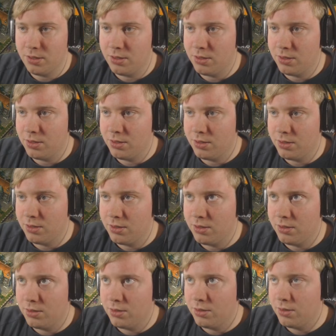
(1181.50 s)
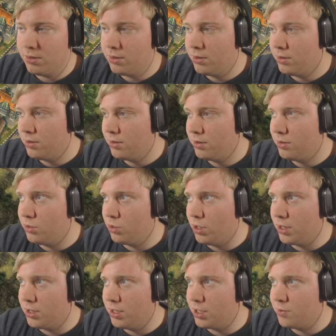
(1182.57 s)
Ratsitz. Habt ihr in der euch
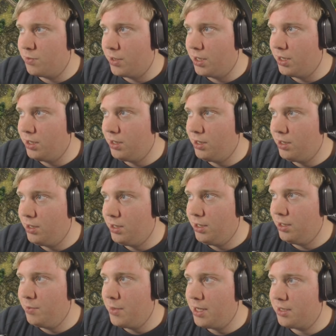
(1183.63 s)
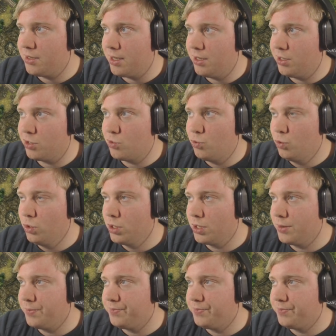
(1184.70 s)
also das Ihr macht es alles gut.